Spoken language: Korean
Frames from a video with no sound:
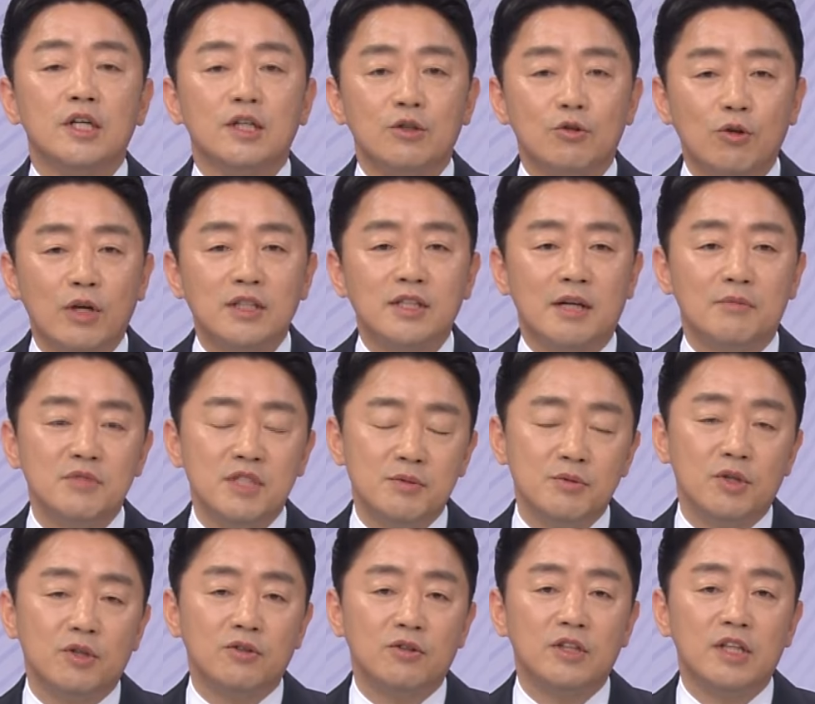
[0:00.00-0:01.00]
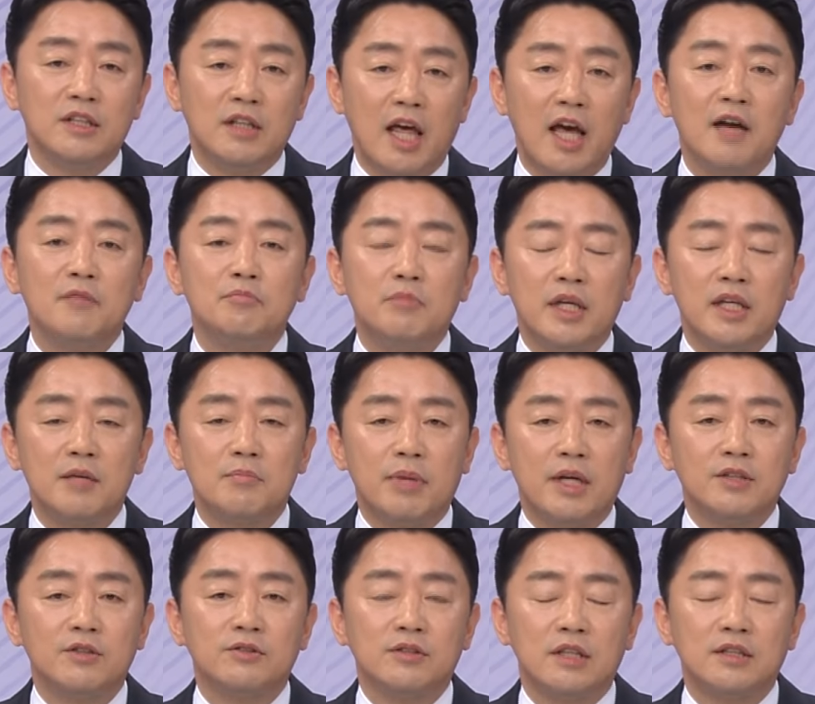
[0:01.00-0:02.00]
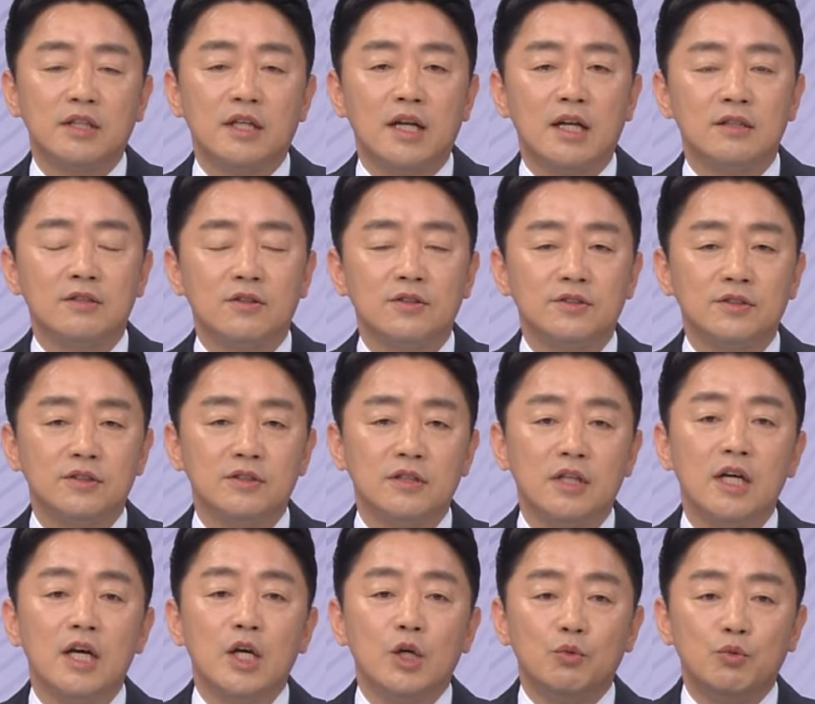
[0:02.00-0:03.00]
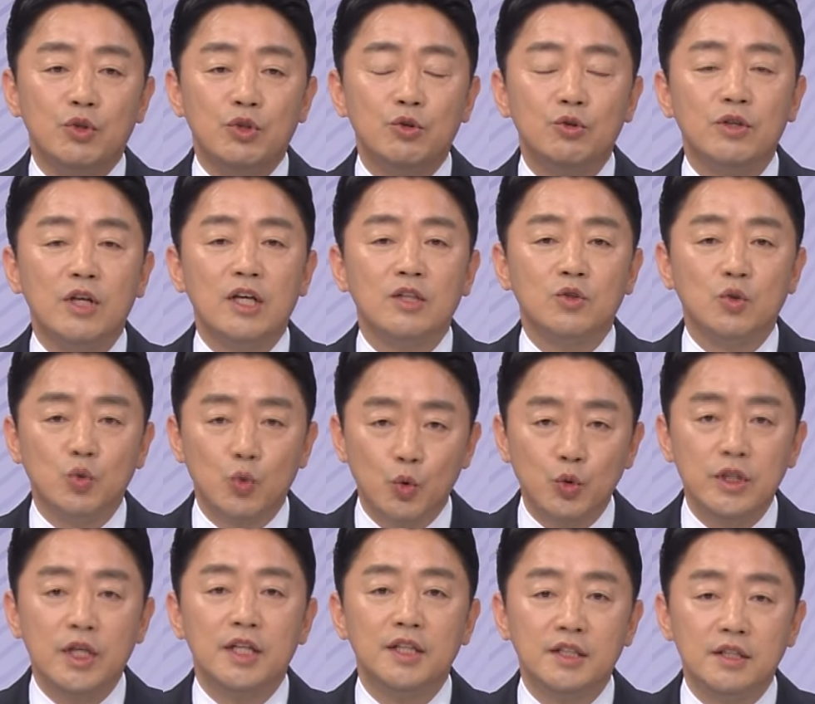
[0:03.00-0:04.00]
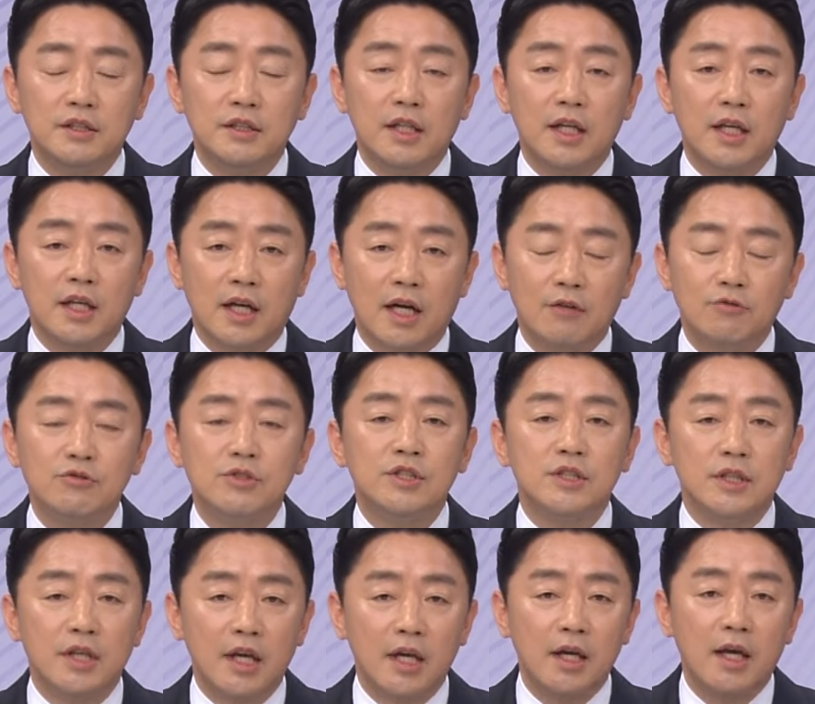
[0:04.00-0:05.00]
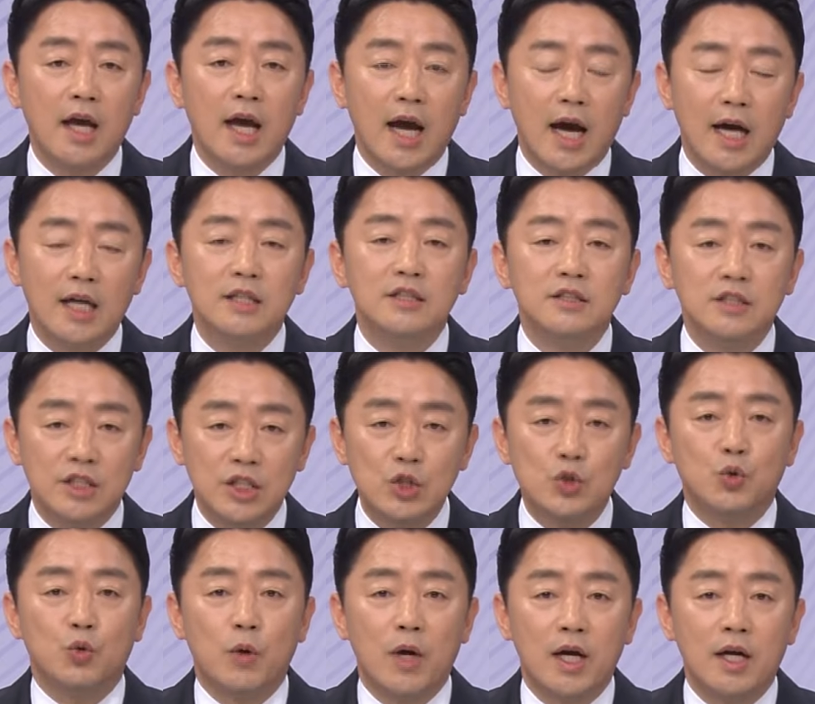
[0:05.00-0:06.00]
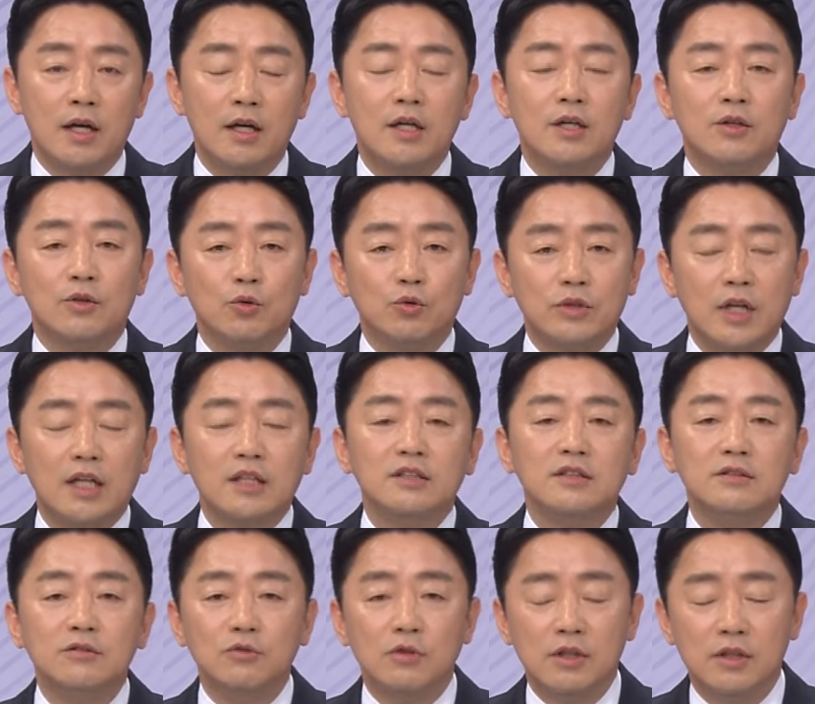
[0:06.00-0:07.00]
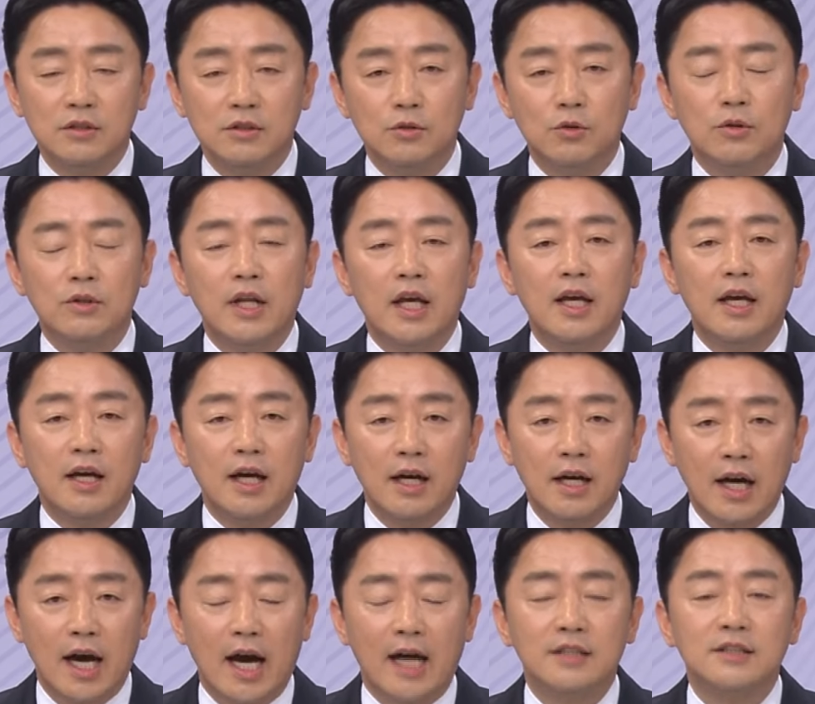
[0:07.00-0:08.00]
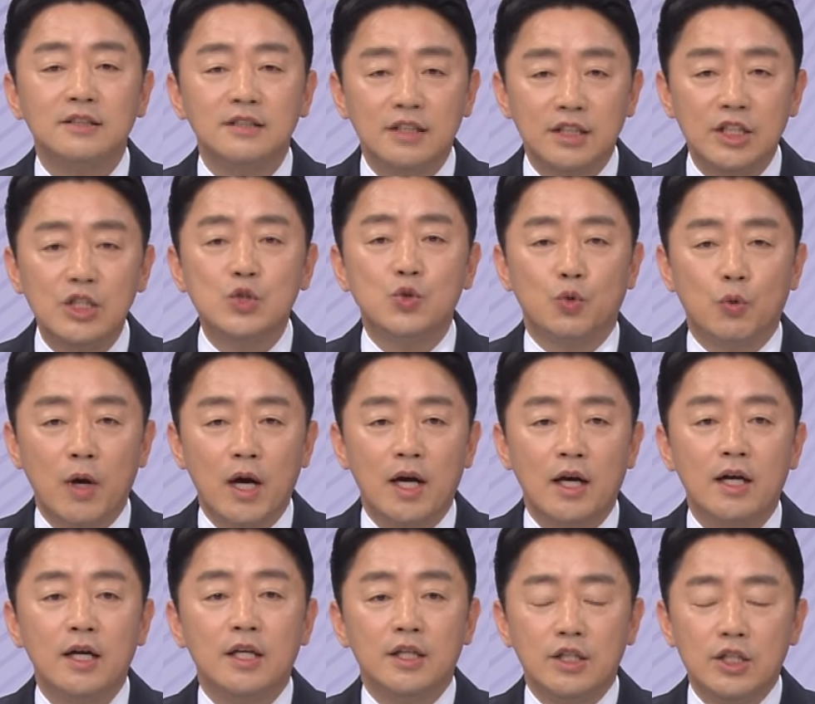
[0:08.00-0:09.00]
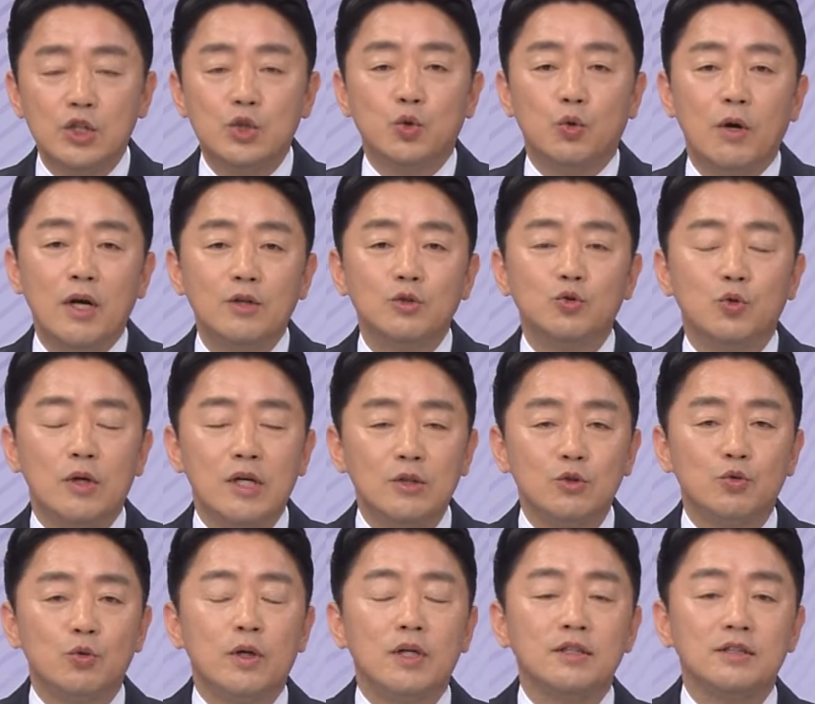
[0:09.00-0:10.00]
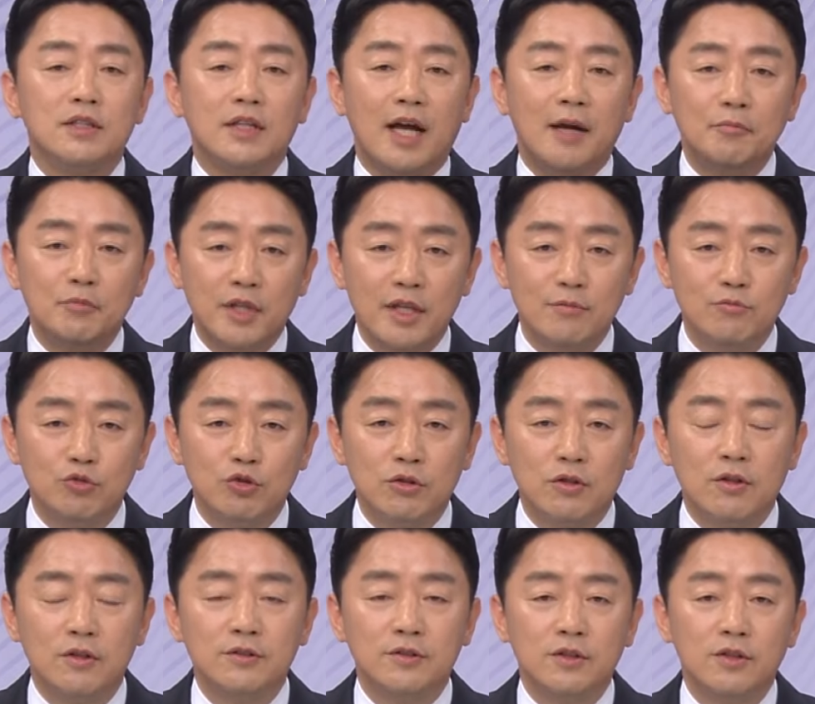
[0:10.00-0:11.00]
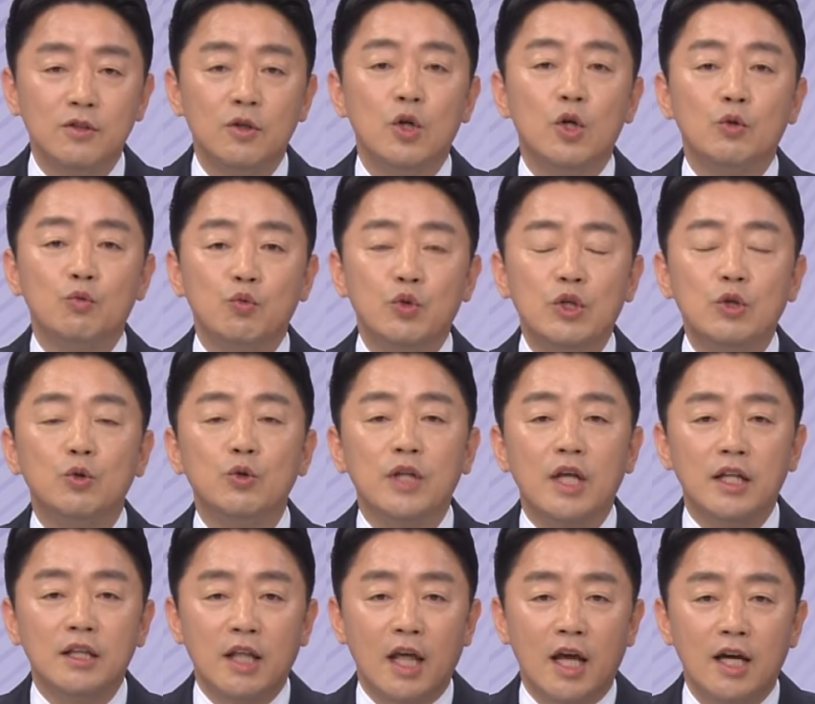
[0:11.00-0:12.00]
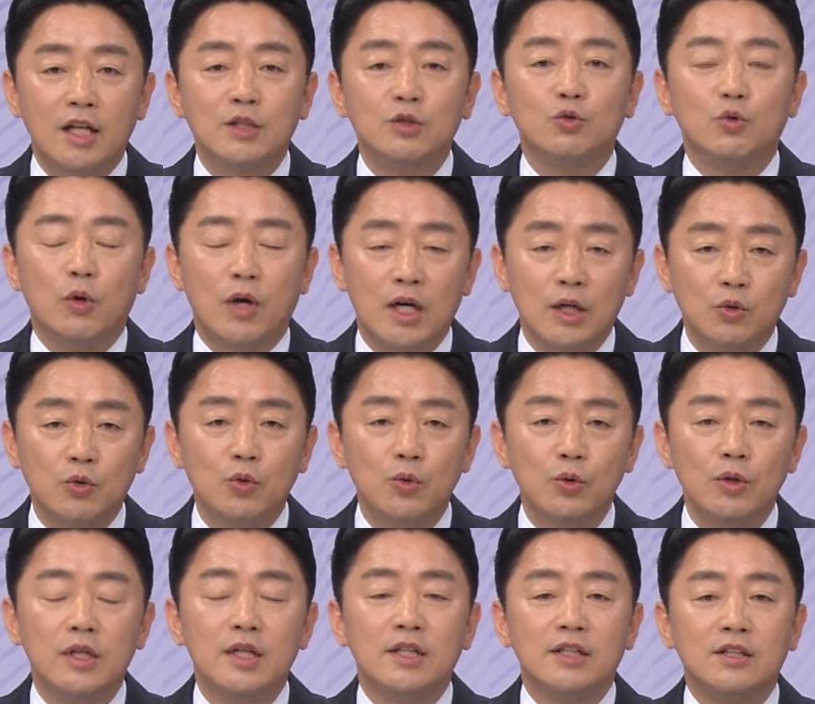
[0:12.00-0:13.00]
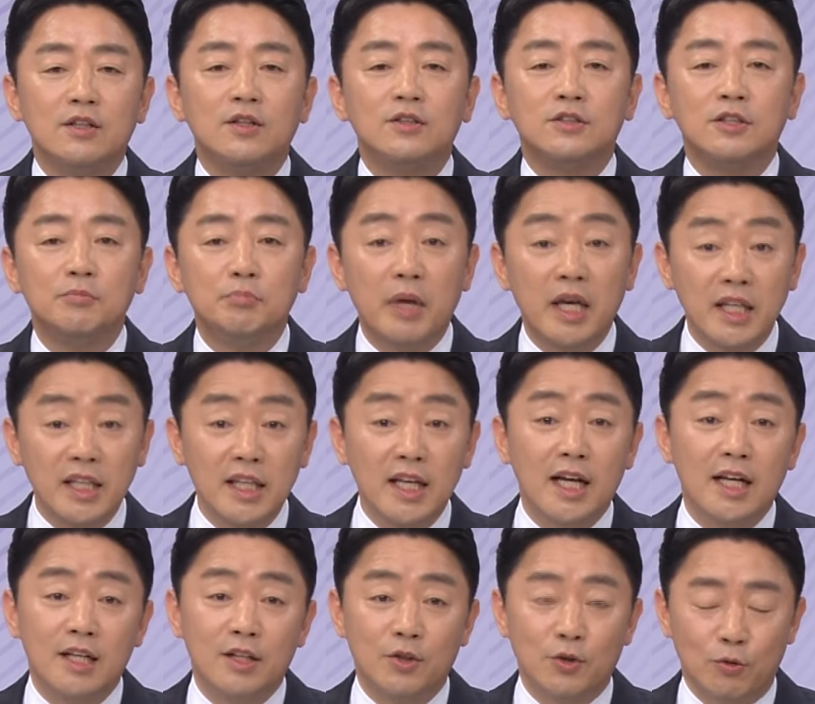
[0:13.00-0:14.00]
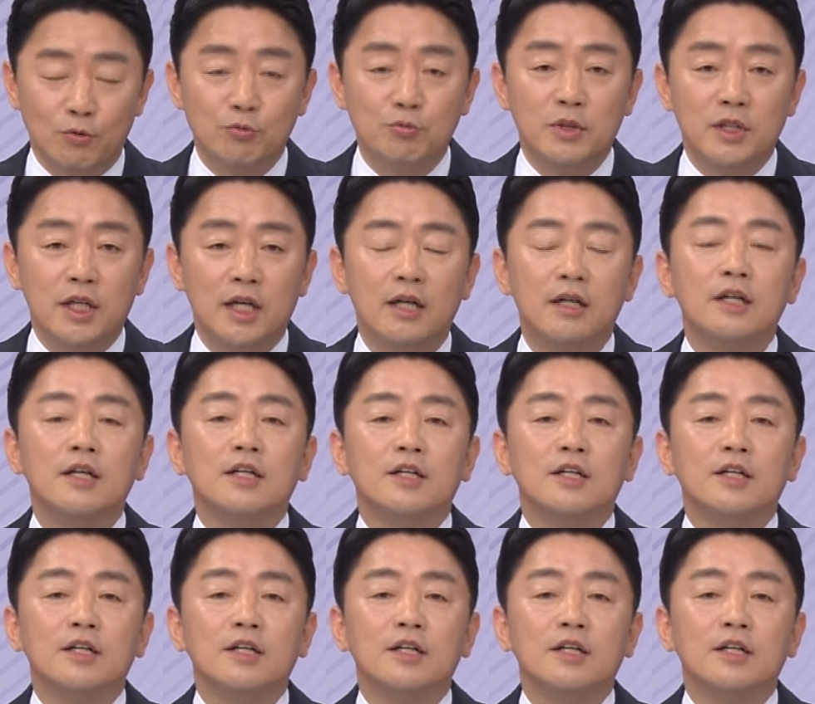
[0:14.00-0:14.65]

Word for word: 그리고 한 30여 건이 대한백이 판정됐다는 것은 위원회에서 논의했는데 강훈식의 아는 이 조항 그리고 다른 의원의 아는 이 조항, 이 조항, 조항, 조항들을 함께 묶어서 위원회 대안으로 하고 그것을 폐기할 경우입니다.